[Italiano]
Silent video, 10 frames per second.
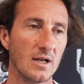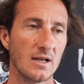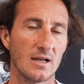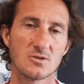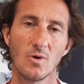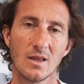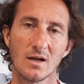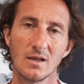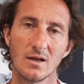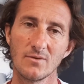nella squadra
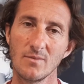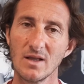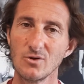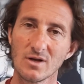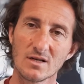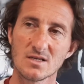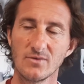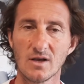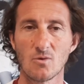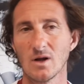che arriva meglio in
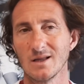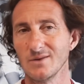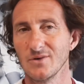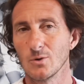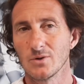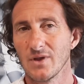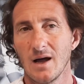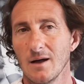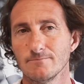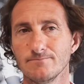classifica qualche
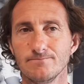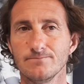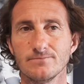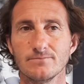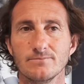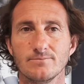difficoltà, mm,